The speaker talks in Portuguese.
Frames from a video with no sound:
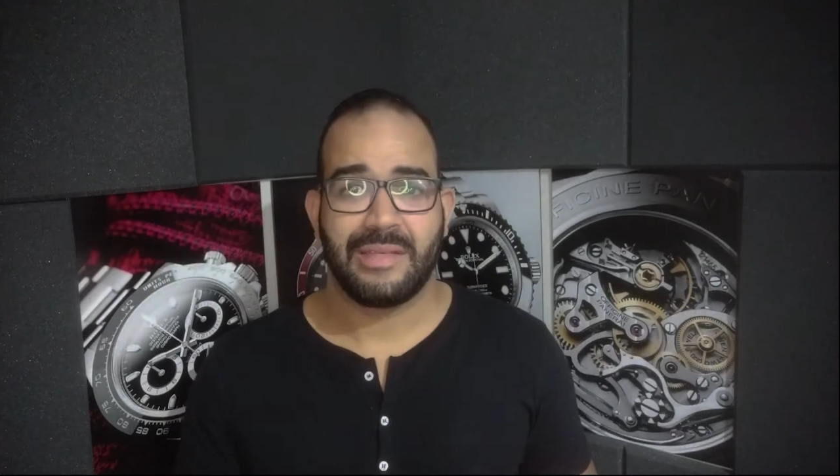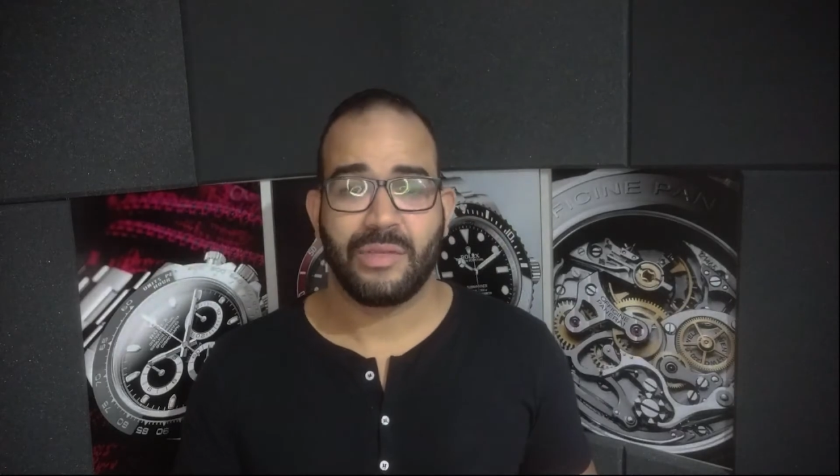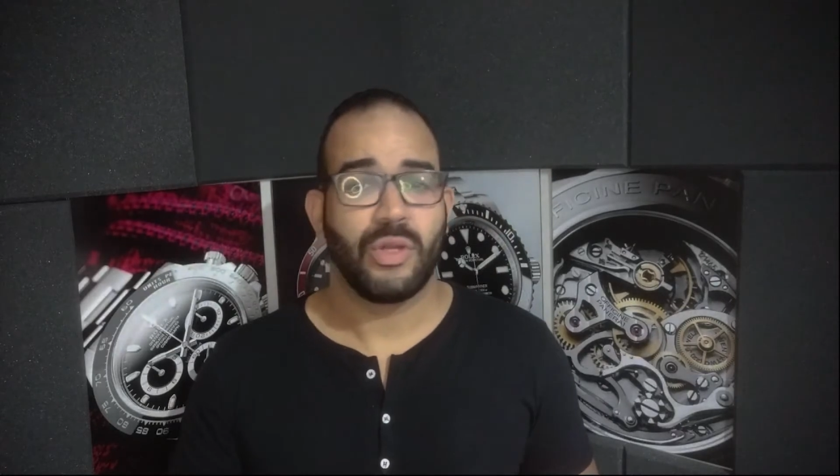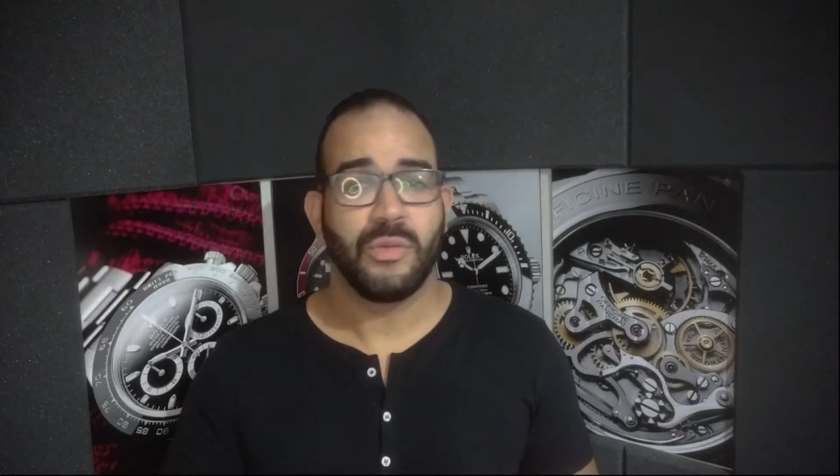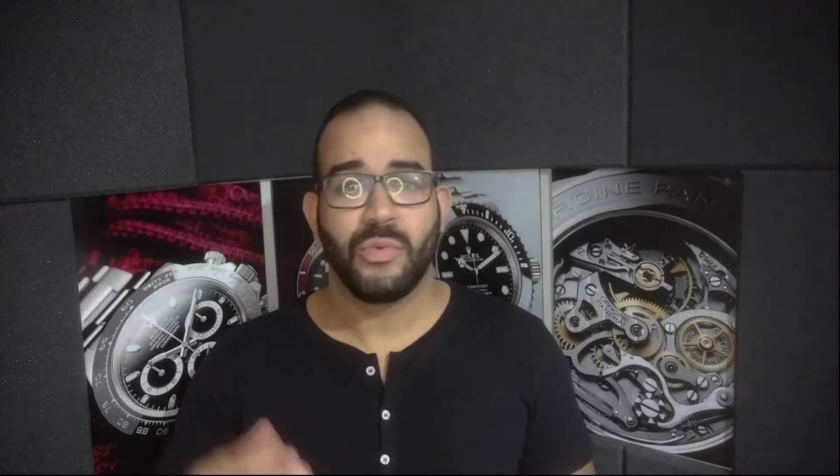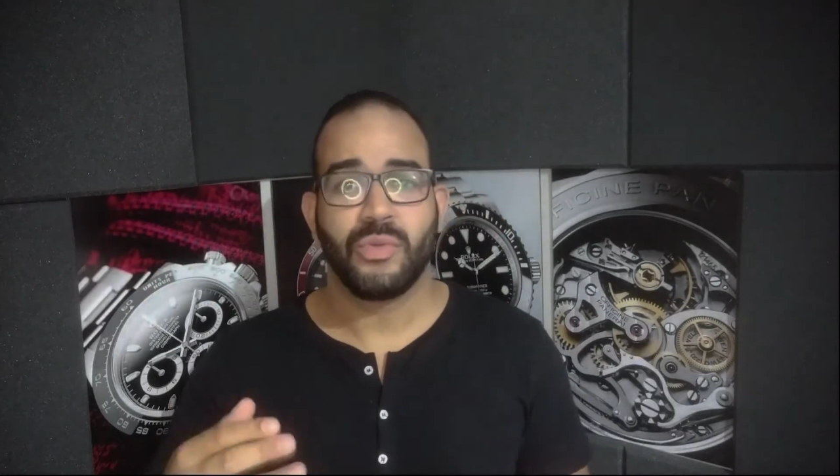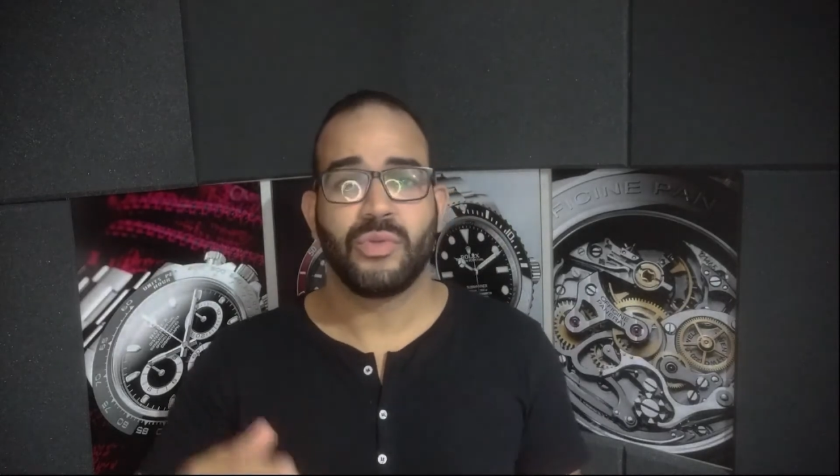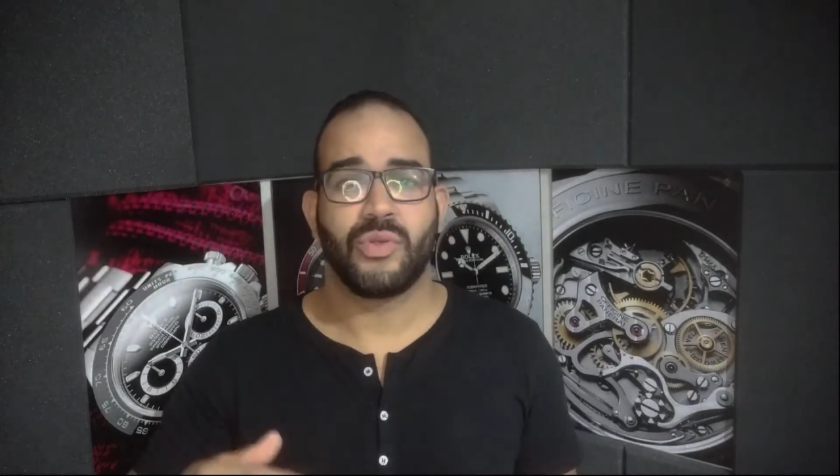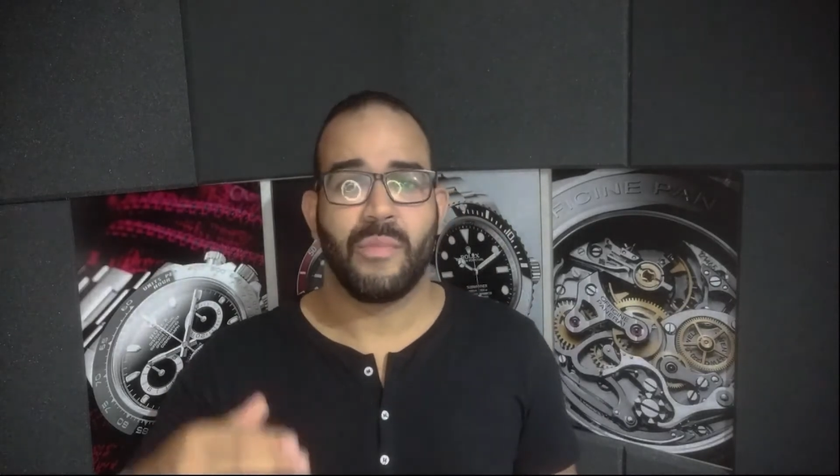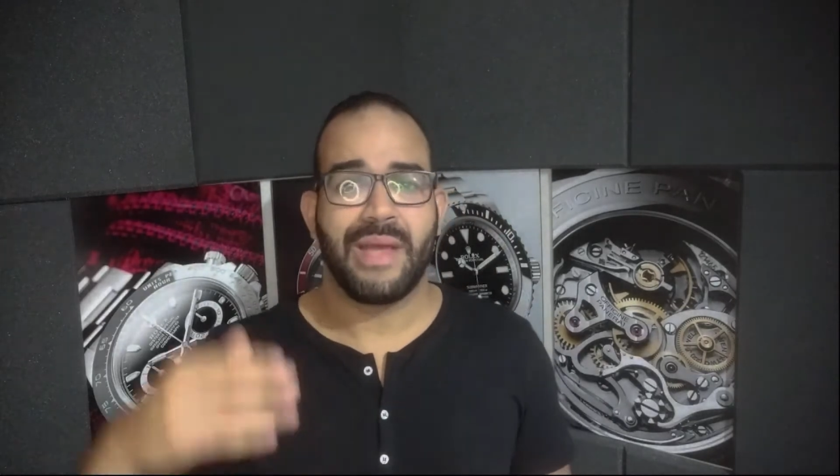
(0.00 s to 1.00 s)
se todo mundo
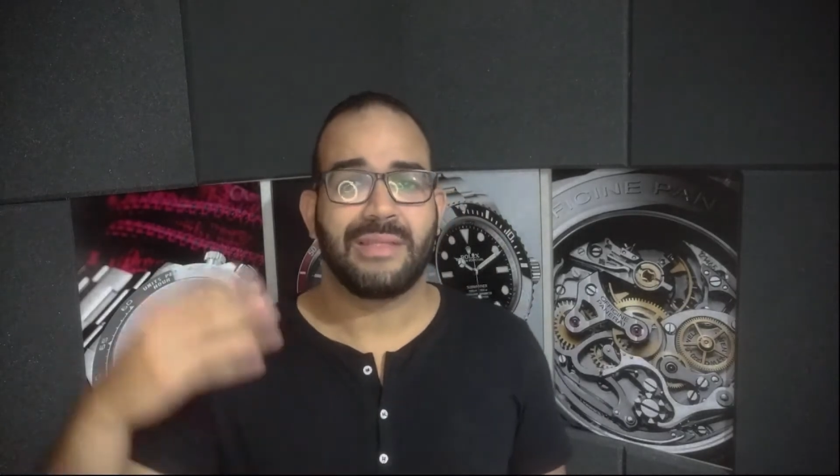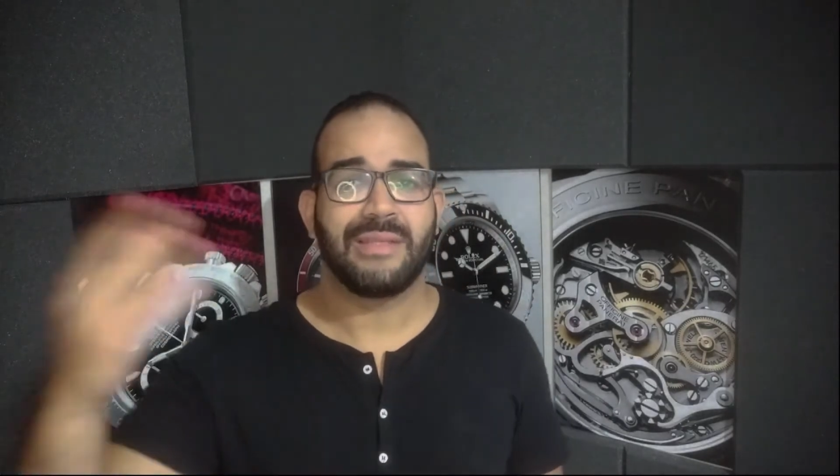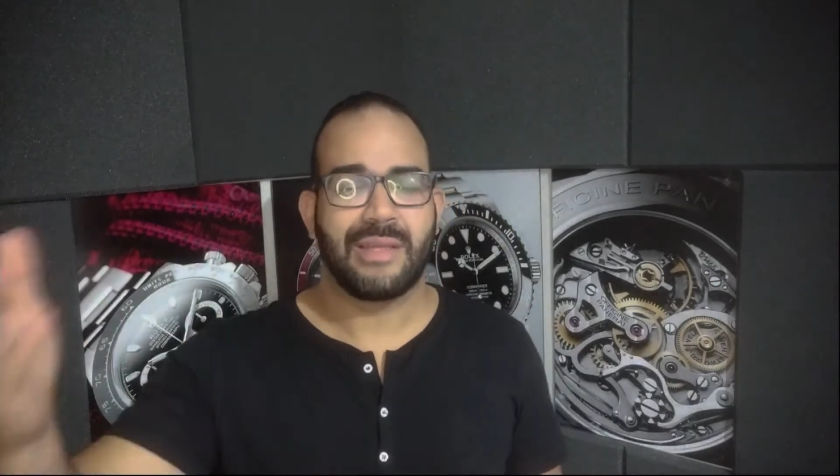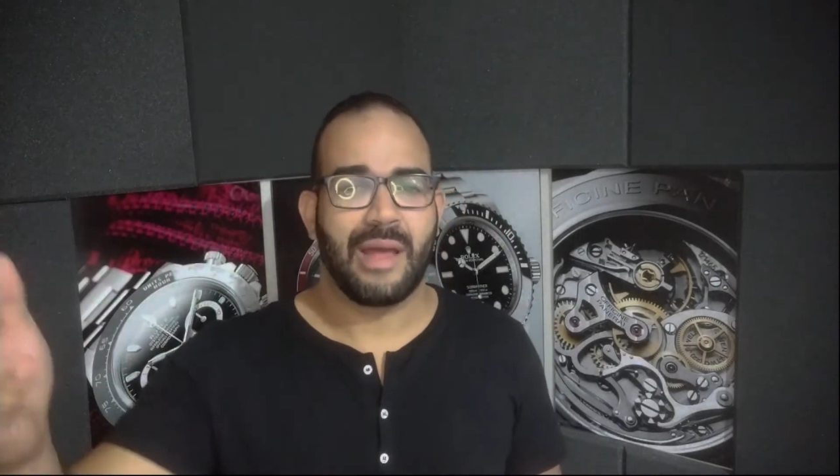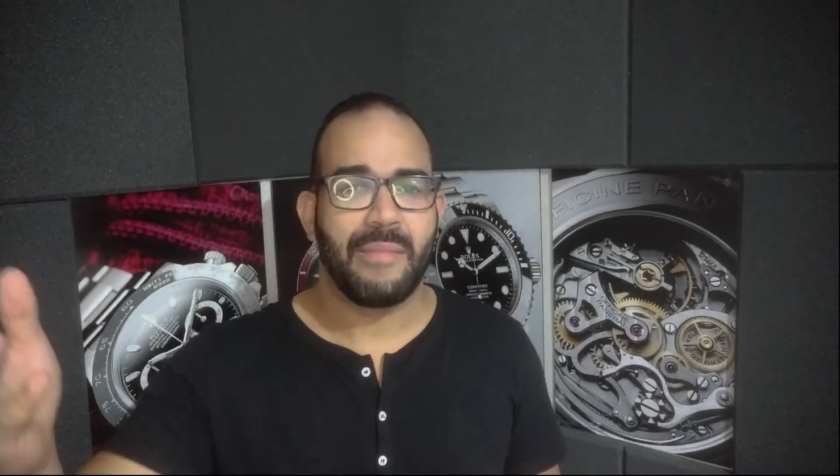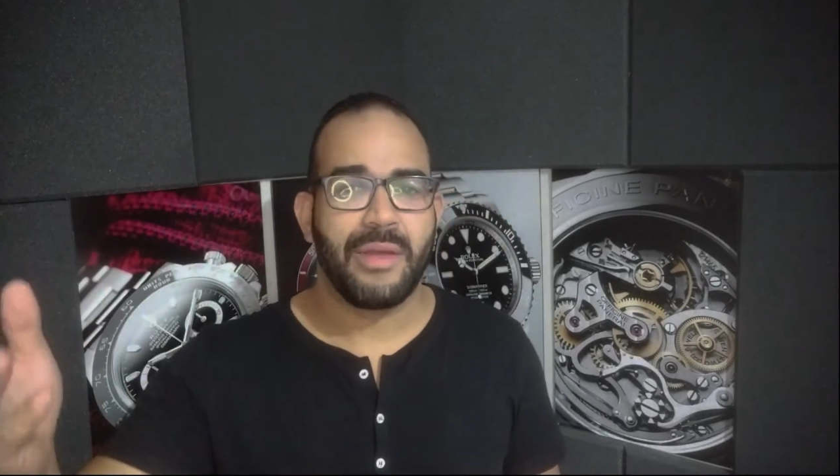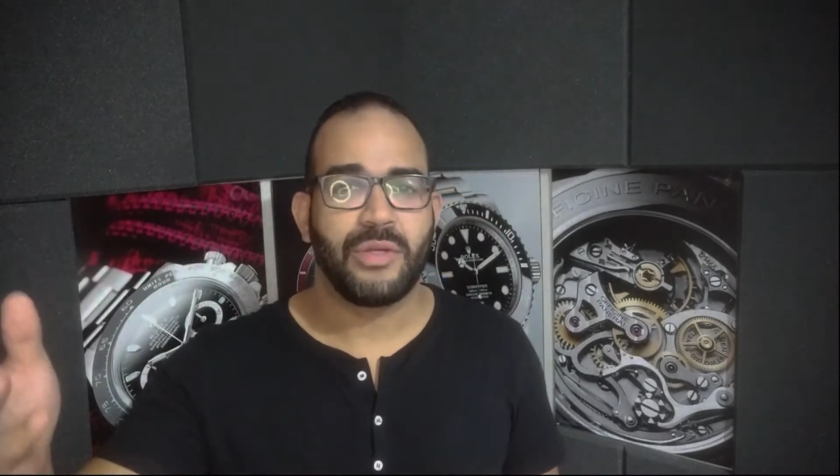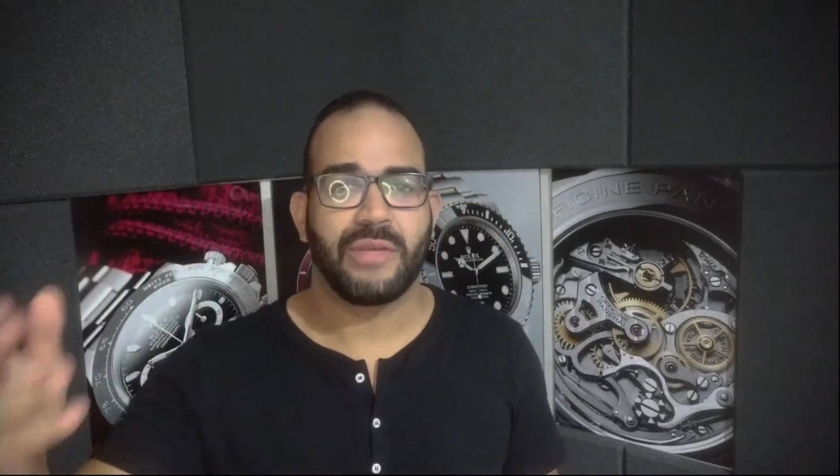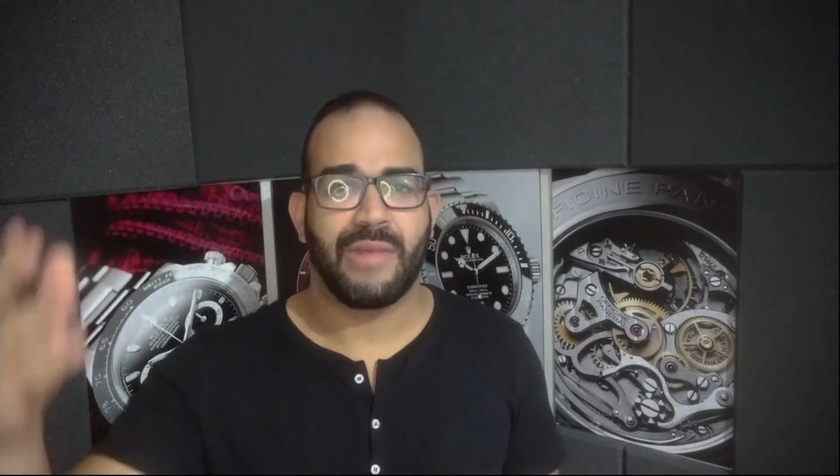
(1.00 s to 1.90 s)
soubesse exatamente o que